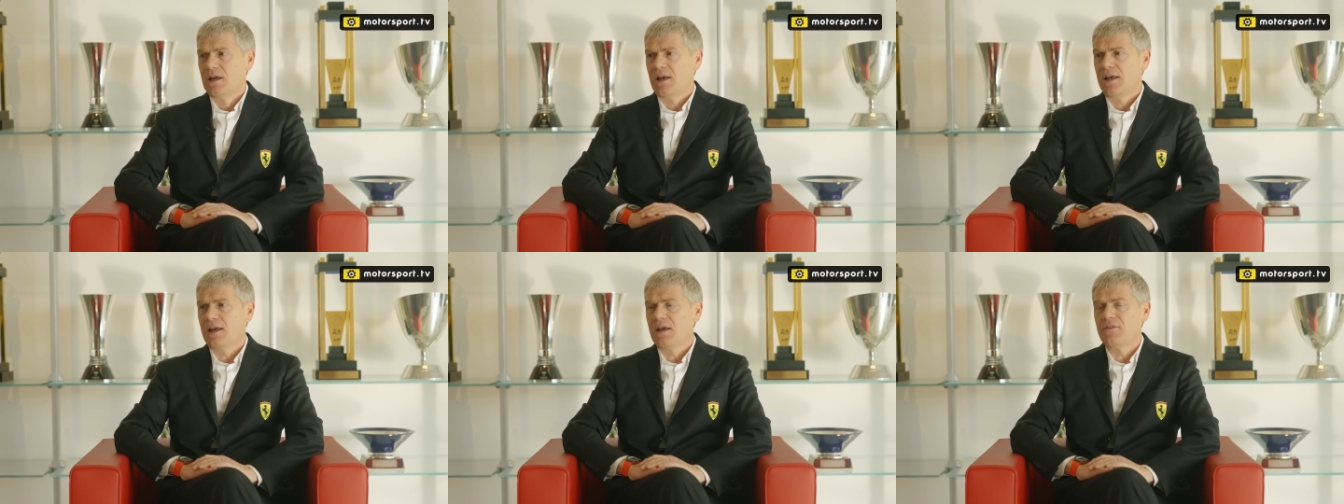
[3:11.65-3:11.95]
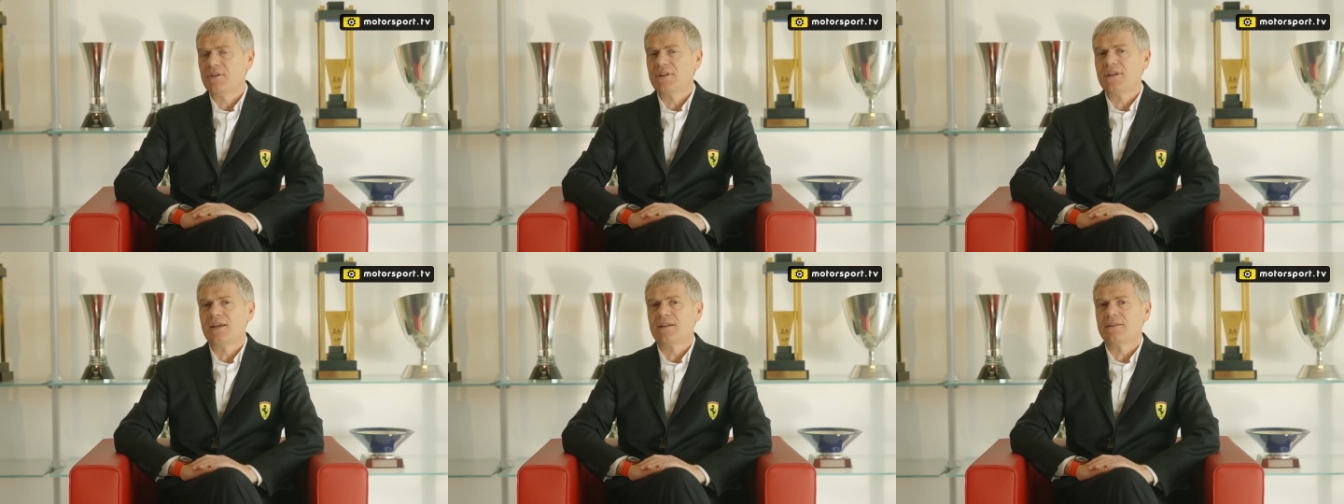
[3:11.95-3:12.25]
È
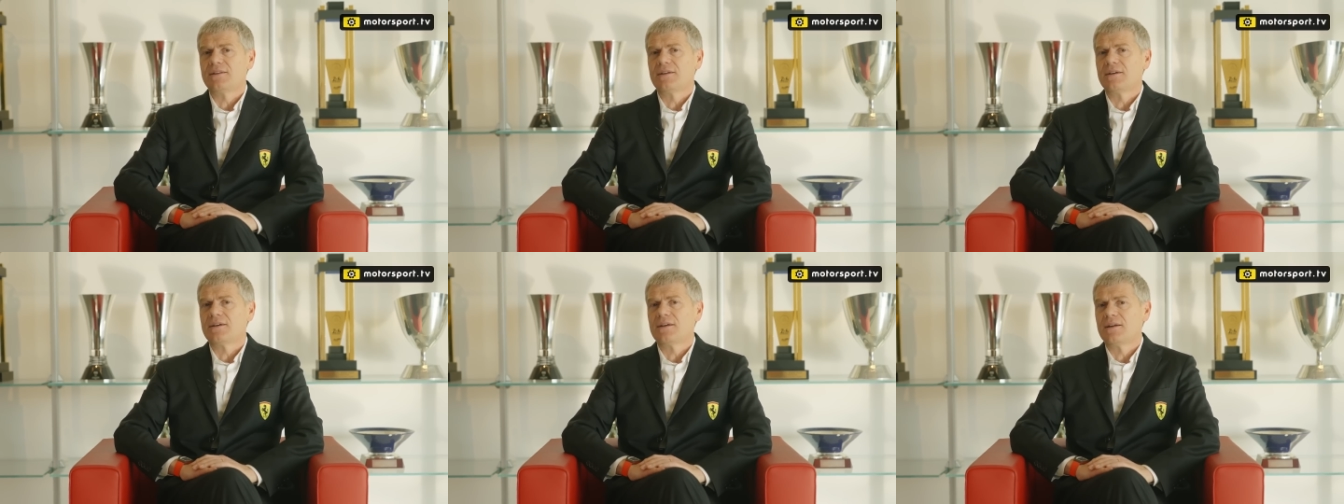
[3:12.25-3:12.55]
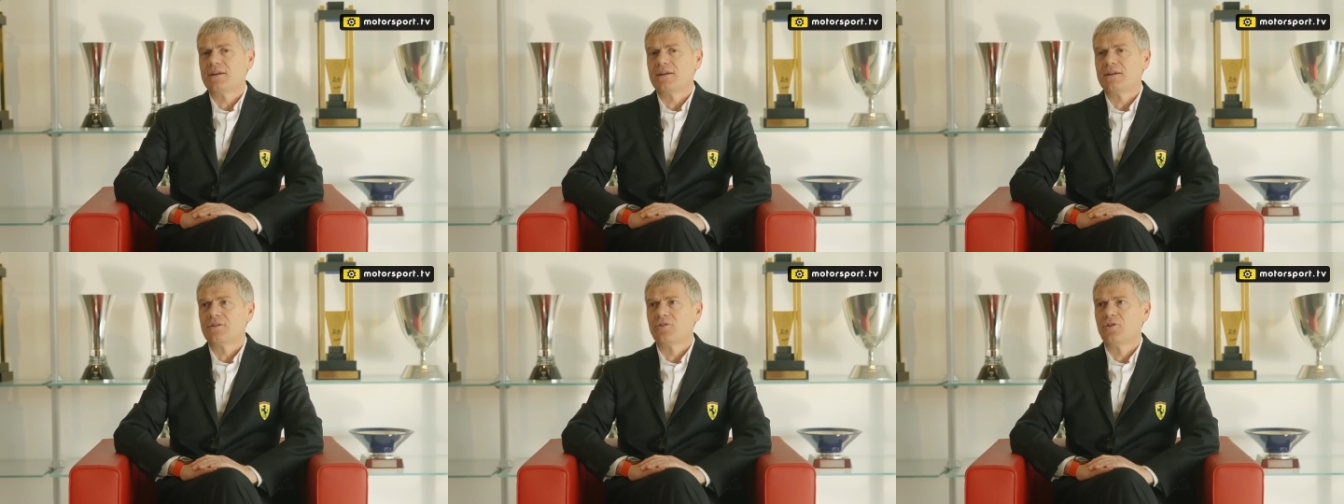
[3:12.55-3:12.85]
evidente
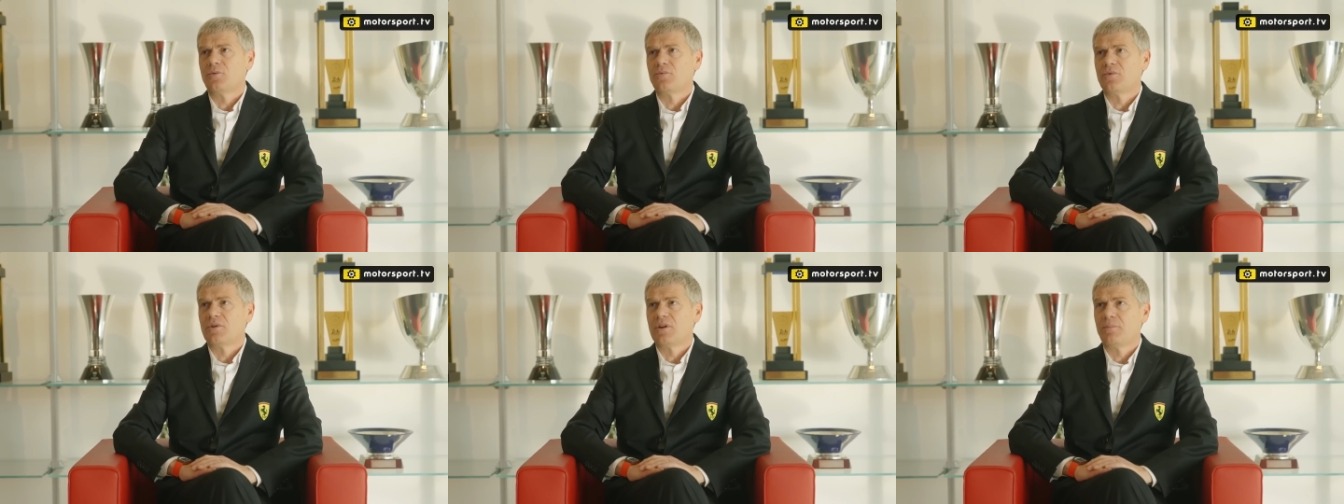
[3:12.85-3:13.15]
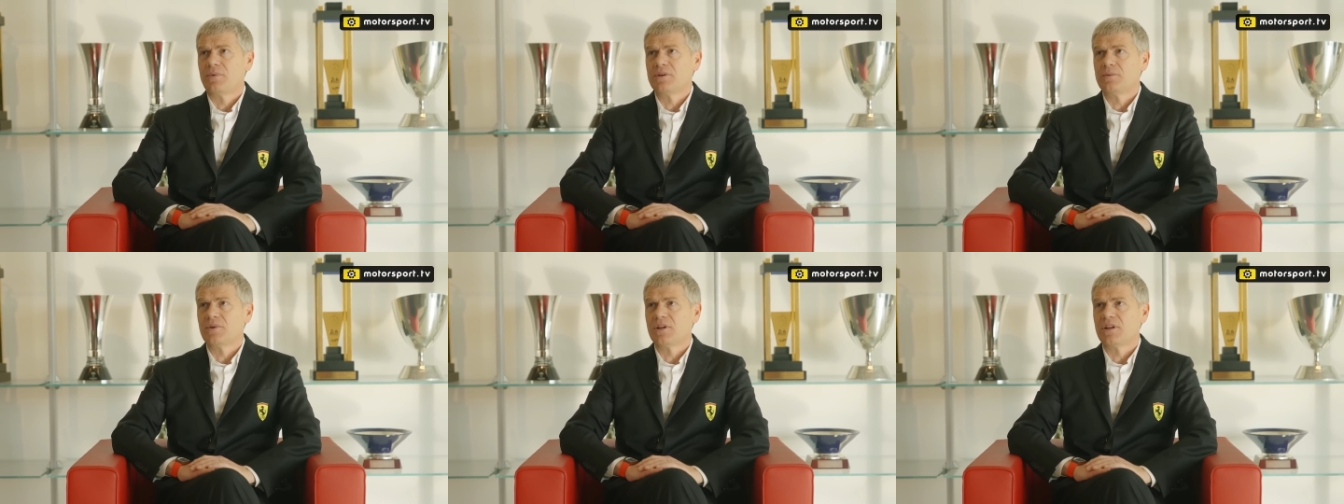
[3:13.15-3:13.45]
che dopo
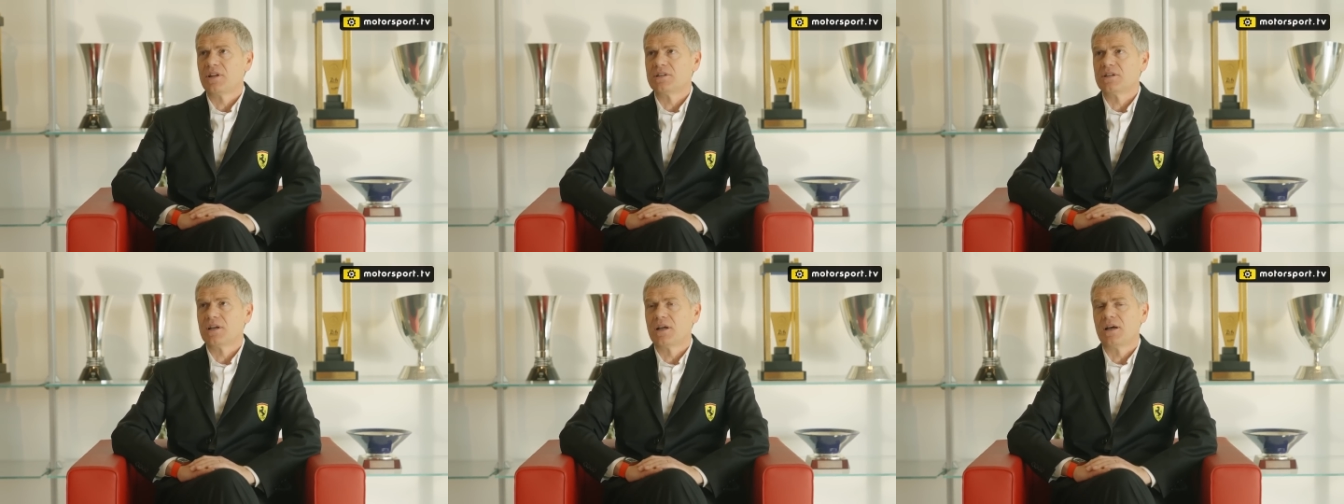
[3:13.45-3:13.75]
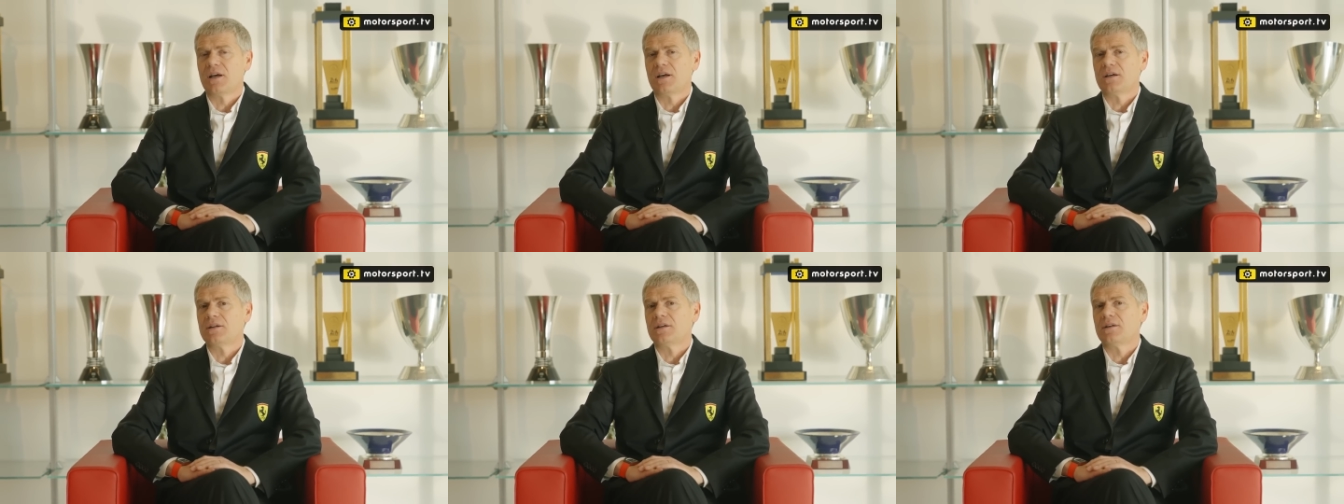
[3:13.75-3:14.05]
le prime tre
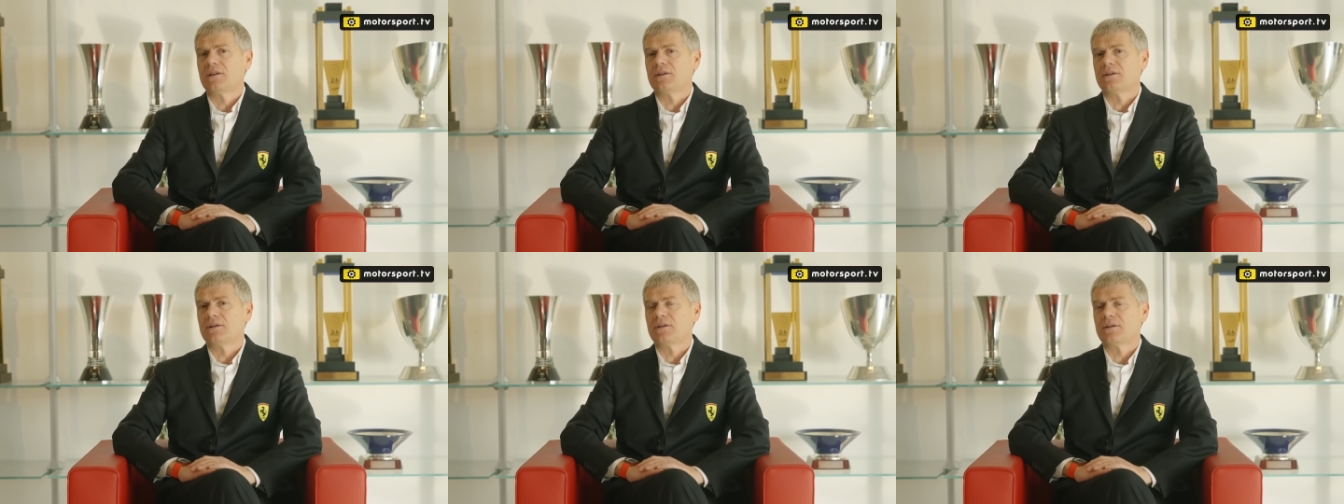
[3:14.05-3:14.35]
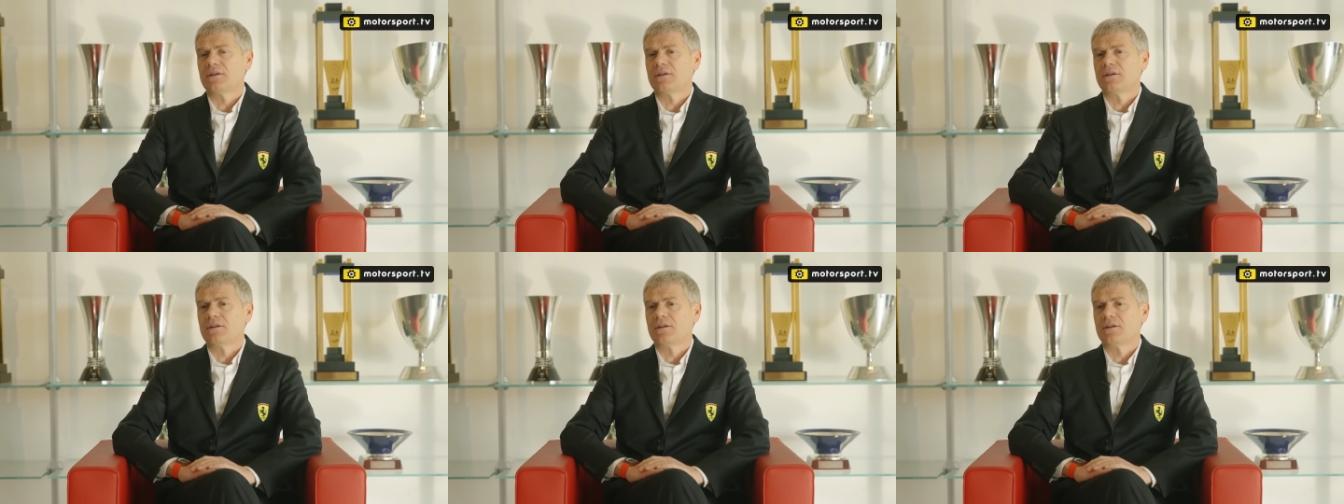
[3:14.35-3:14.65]
gare
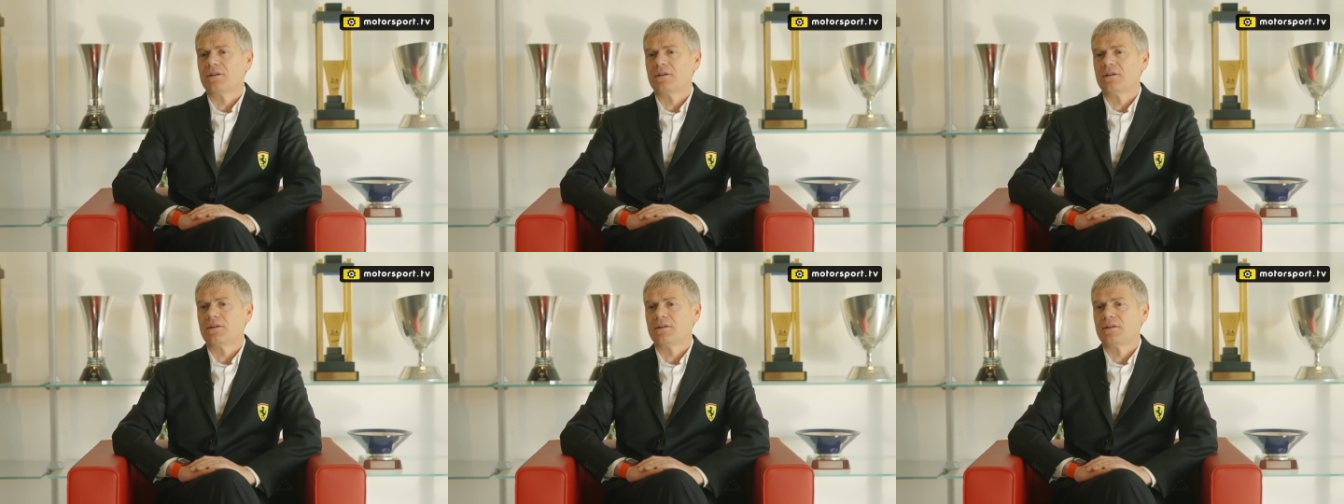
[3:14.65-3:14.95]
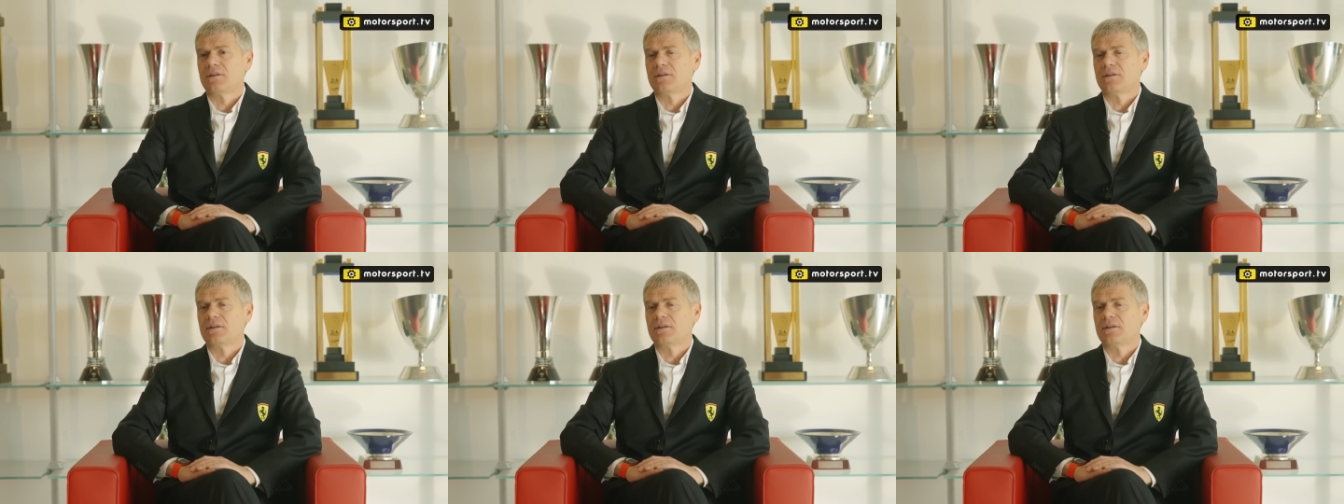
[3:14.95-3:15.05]
eh,